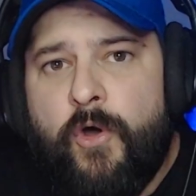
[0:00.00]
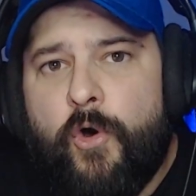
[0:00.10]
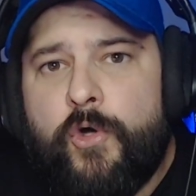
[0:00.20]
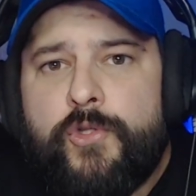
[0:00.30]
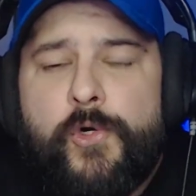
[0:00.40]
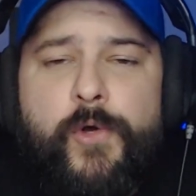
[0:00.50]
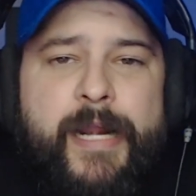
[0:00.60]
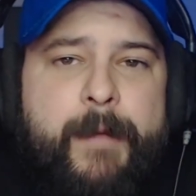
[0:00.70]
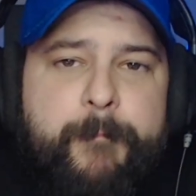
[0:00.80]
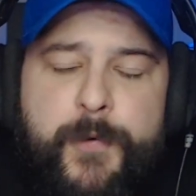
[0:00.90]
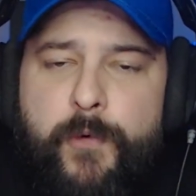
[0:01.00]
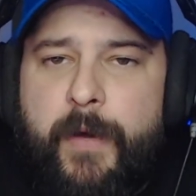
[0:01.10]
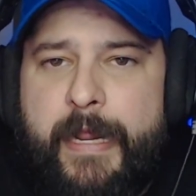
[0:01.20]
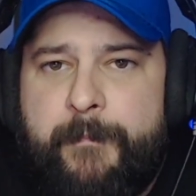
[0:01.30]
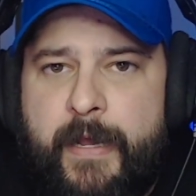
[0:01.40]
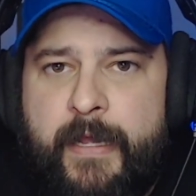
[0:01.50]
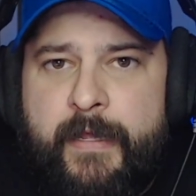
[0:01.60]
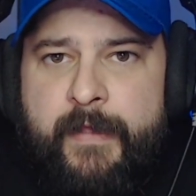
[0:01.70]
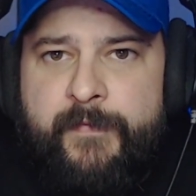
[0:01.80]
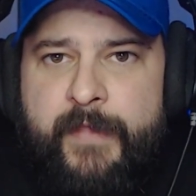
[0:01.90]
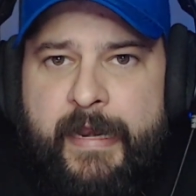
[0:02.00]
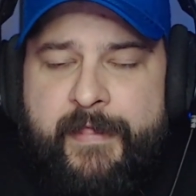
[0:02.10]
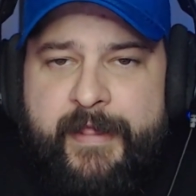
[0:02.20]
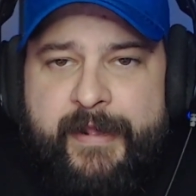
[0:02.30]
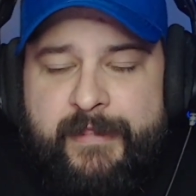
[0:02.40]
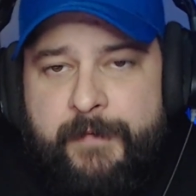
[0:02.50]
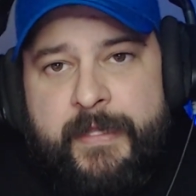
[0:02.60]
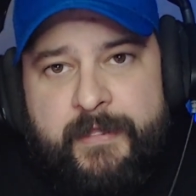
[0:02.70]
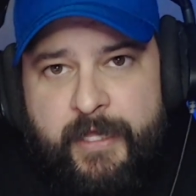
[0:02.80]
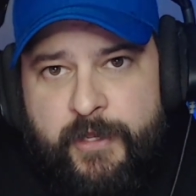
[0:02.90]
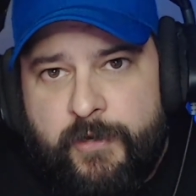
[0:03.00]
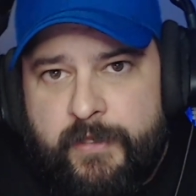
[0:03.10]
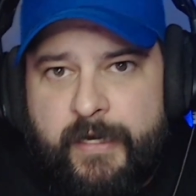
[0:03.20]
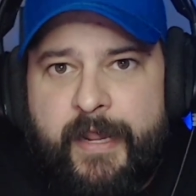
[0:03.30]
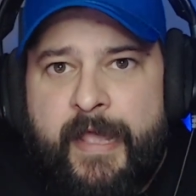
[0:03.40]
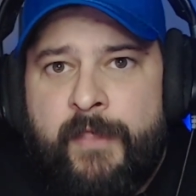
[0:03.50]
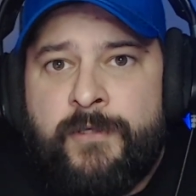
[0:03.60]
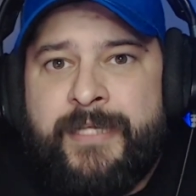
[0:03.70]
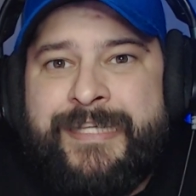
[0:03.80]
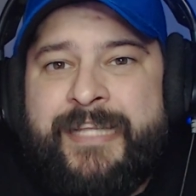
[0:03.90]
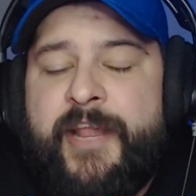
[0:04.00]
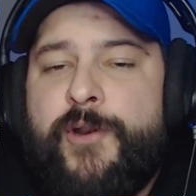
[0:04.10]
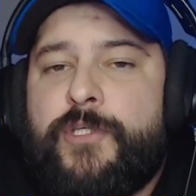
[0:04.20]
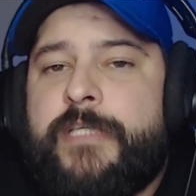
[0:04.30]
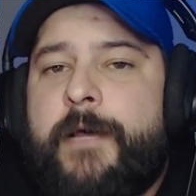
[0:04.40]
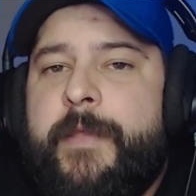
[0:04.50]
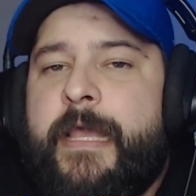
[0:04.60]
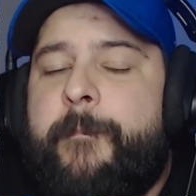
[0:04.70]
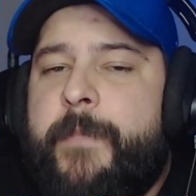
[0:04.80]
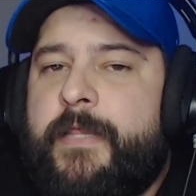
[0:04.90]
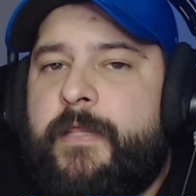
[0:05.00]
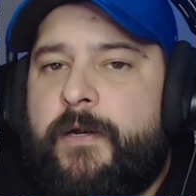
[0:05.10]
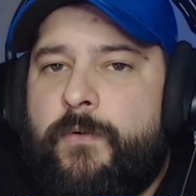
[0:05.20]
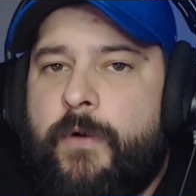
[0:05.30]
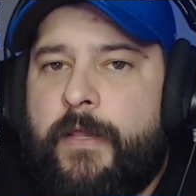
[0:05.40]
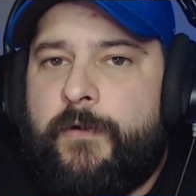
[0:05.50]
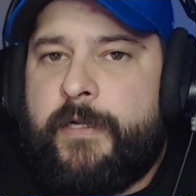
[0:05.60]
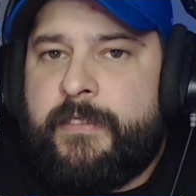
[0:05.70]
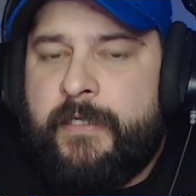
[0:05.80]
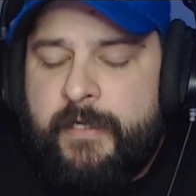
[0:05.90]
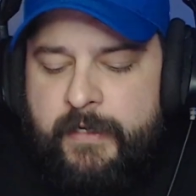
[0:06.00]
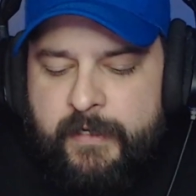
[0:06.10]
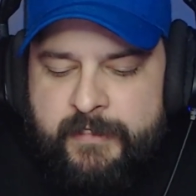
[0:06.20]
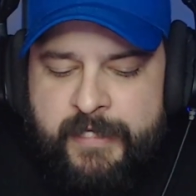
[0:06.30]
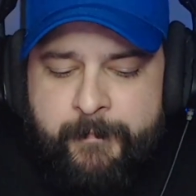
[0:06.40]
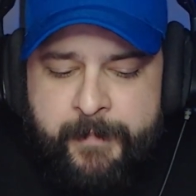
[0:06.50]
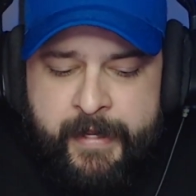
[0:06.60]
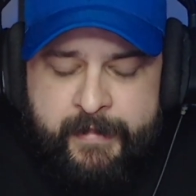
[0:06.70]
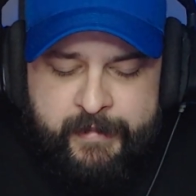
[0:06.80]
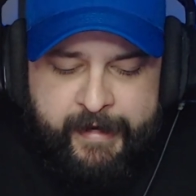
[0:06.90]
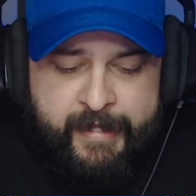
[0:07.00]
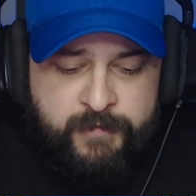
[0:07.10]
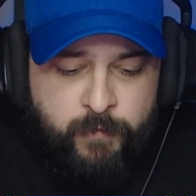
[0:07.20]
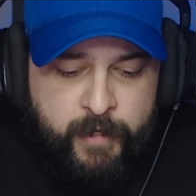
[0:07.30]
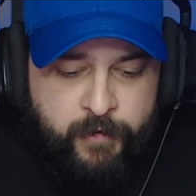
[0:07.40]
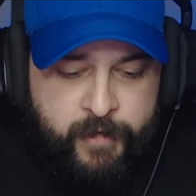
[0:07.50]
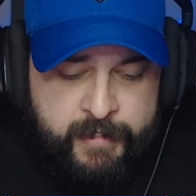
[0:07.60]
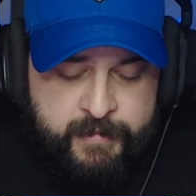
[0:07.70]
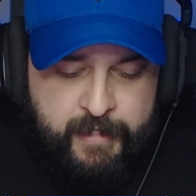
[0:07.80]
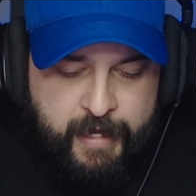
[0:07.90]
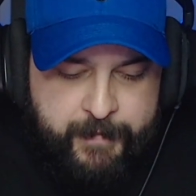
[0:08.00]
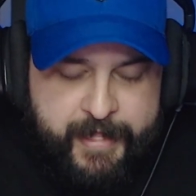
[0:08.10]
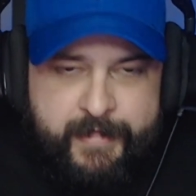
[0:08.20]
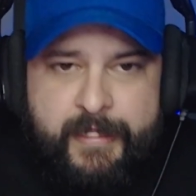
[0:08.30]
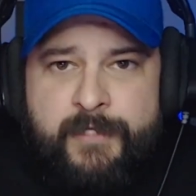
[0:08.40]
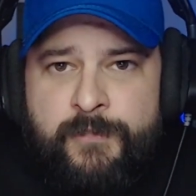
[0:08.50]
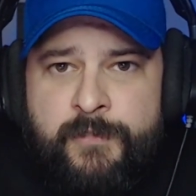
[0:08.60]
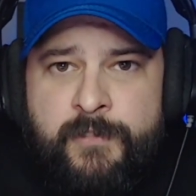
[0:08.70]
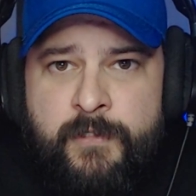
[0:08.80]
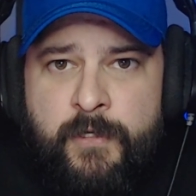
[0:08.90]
Otro gran problema de la directiva anterior de Rayados es que no sabían vender jugadores. Siempre traías jugadores a billetazos,